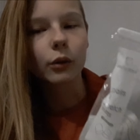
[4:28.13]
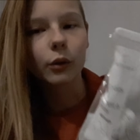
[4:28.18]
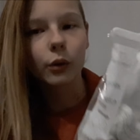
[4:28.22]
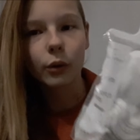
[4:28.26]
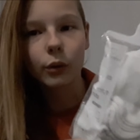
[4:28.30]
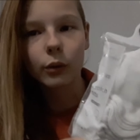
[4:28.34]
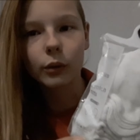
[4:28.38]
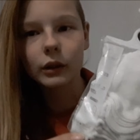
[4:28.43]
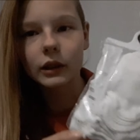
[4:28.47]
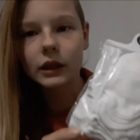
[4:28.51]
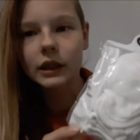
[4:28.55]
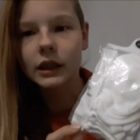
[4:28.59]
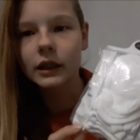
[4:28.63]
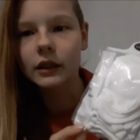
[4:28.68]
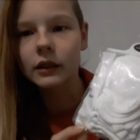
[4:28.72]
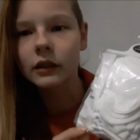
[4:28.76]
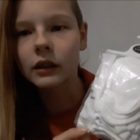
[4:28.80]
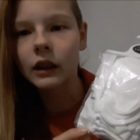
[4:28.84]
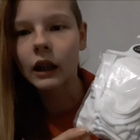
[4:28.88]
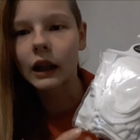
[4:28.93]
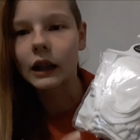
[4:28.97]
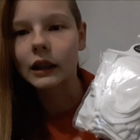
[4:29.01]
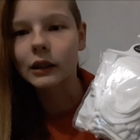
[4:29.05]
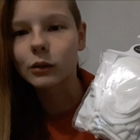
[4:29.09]

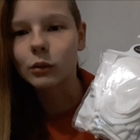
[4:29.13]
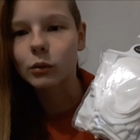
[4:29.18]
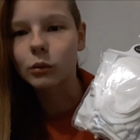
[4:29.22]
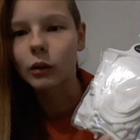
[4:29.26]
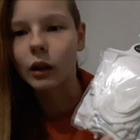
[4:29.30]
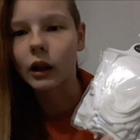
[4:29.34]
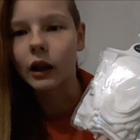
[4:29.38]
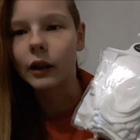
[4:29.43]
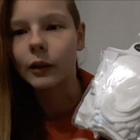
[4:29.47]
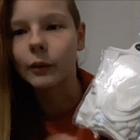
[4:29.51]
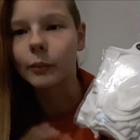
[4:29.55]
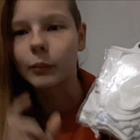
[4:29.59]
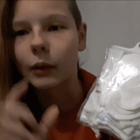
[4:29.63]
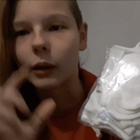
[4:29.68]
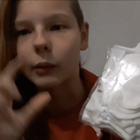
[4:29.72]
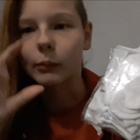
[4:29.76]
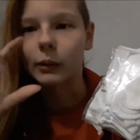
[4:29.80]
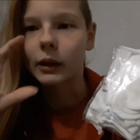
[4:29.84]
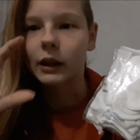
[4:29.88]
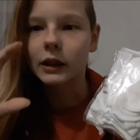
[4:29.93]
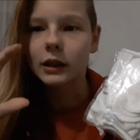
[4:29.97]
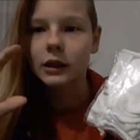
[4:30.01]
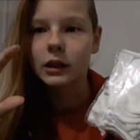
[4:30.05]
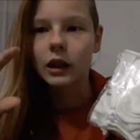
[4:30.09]
Größen, also ein,
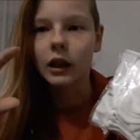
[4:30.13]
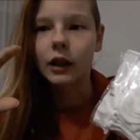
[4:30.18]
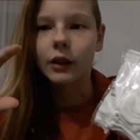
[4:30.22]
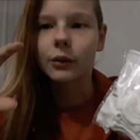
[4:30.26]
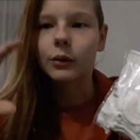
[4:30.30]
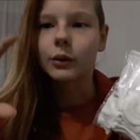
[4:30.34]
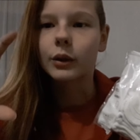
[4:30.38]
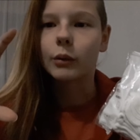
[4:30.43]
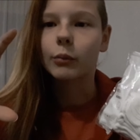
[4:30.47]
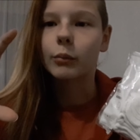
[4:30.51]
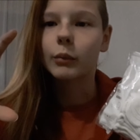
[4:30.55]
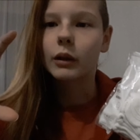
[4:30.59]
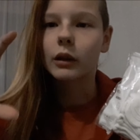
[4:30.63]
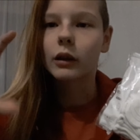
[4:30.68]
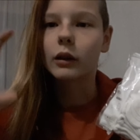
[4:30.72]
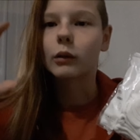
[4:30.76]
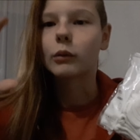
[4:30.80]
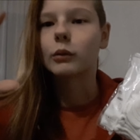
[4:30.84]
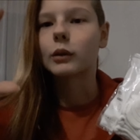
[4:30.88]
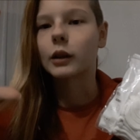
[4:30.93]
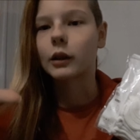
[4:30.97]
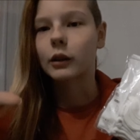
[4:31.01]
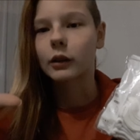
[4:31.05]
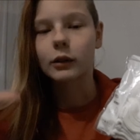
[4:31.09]
einmal ganz kleine, dann
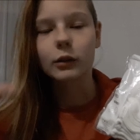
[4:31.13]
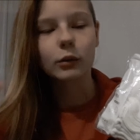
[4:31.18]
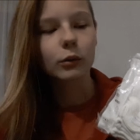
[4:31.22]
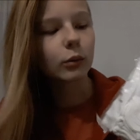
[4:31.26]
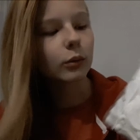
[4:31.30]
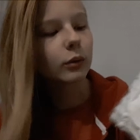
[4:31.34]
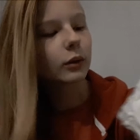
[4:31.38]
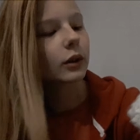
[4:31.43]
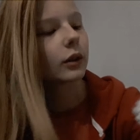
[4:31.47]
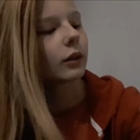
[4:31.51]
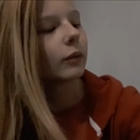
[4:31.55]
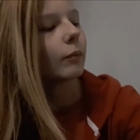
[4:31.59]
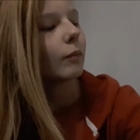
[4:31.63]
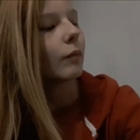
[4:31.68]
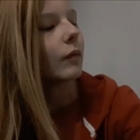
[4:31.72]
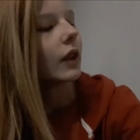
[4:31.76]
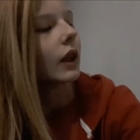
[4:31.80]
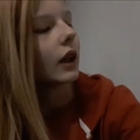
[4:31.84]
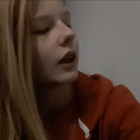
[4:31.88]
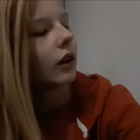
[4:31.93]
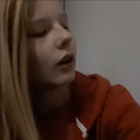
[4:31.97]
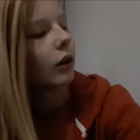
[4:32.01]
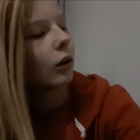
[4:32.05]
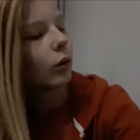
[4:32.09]
mittlere und dann ganz große.
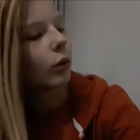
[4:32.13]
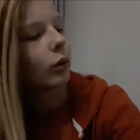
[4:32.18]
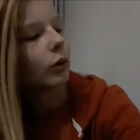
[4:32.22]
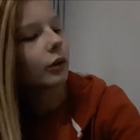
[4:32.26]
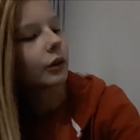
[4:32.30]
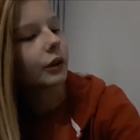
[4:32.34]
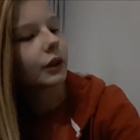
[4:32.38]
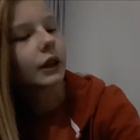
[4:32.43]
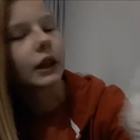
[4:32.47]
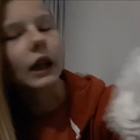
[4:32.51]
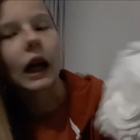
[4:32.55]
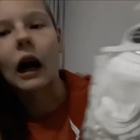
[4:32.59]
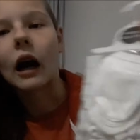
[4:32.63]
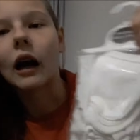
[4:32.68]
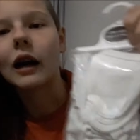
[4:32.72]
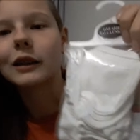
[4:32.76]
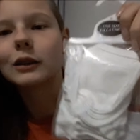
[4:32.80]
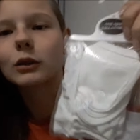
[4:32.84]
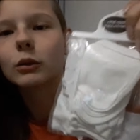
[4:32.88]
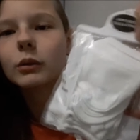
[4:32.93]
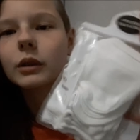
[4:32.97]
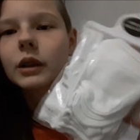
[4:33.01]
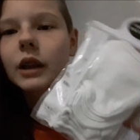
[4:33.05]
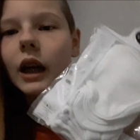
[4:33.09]
Und ja,
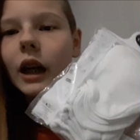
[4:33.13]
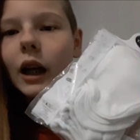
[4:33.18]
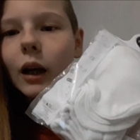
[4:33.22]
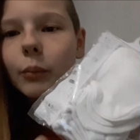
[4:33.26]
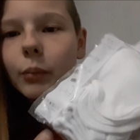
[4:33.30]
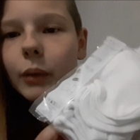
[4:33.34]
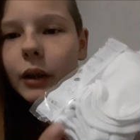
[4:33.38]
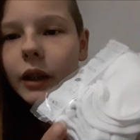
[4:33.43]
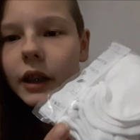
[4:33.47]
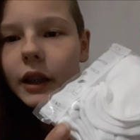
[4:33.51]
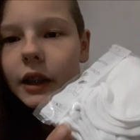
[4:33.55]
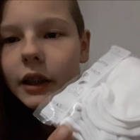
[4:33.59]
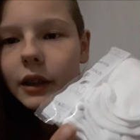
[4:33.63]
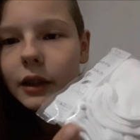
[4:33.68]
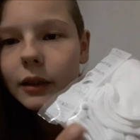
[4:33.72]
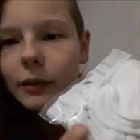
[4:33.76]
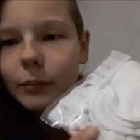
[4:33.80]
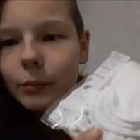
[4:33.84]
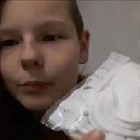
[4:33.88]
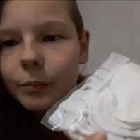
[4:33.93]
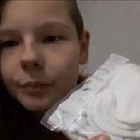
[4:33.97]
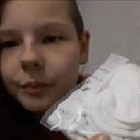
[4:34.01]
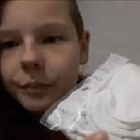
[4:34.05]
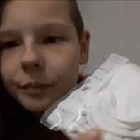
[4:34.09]
halt so ein Dreierpaket.
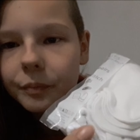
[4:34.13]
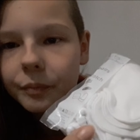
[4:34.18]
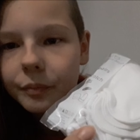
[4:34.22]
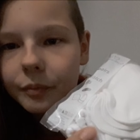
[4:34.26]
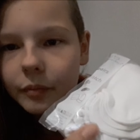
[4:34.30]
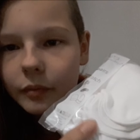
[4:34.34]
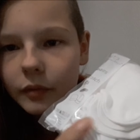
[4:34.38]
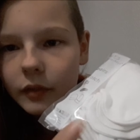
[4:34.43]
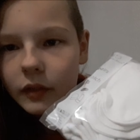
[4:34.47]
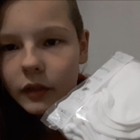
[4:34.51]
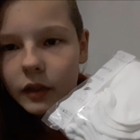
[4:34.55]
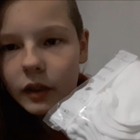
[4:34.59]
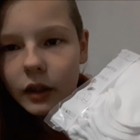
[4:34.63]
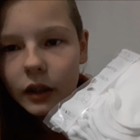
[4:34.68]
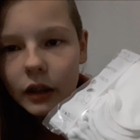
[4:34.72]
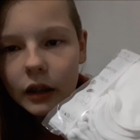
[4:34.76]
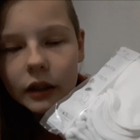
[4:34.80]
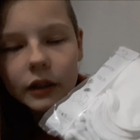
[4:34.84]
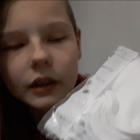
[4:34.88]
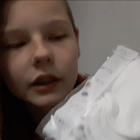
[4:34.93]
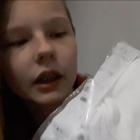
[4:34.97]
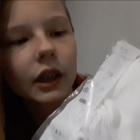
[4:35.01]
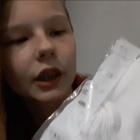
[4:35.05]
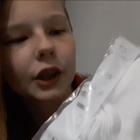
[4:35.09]

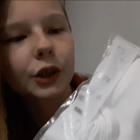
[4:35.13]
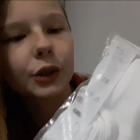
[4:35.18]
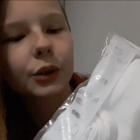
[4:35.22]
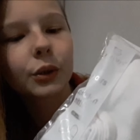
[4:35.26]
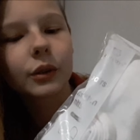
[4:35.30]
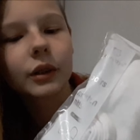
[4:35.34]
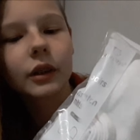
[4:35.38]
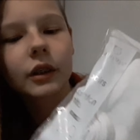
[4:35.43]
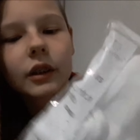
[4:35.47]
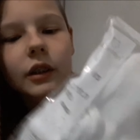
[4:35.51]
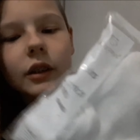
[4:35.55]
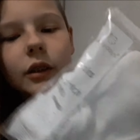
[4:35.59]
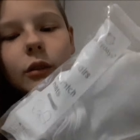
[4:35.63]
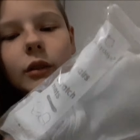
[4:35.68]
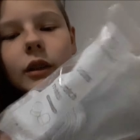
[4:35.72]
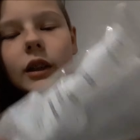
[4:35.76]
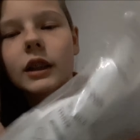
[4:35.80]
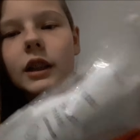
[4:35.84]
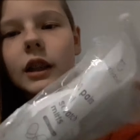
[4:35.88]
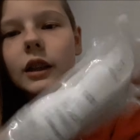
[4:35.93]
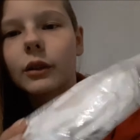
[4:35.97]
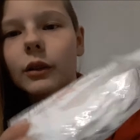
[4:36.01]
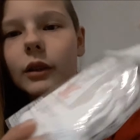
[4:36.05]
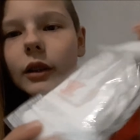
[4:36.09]
Drei Stücke drin und
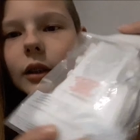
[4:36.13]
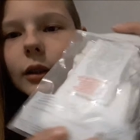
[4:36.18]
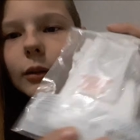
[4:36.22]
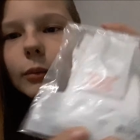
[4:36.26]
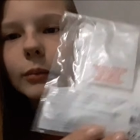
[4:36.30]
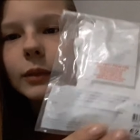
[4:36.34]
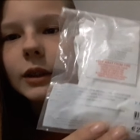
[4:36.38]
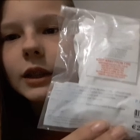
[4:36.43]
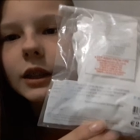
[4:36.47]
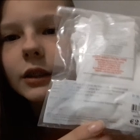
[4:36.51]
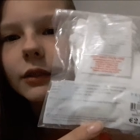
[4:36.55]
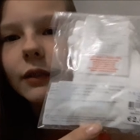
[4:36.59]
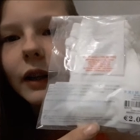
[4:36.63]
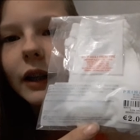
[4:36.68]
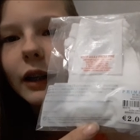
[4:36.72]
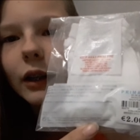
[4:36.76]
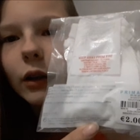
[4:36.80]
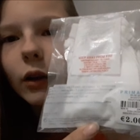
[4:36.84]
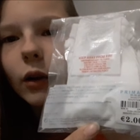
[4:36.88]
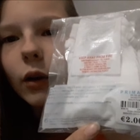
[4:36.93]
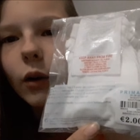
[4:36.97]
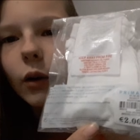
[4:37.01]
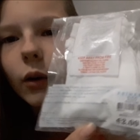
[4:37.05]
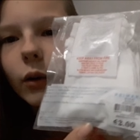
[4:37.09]
das hat 2
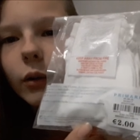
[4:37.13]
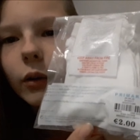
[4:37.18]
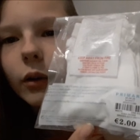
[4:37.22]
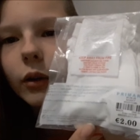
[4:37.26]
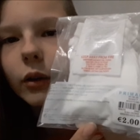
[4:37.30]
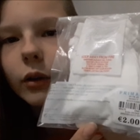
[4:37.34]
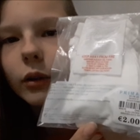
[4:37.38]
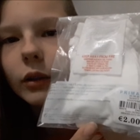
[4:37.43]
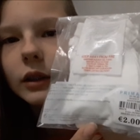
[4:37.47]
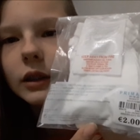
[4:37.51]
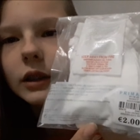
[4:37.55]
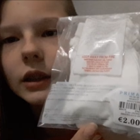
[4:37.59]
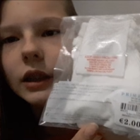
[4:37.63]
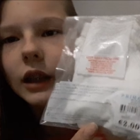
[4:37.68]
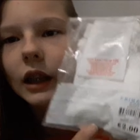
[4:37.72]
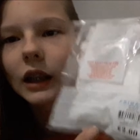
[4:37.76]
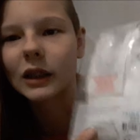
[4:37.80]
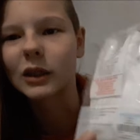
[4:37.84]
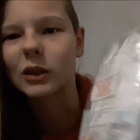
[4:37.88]
ähm, Euro gekostet.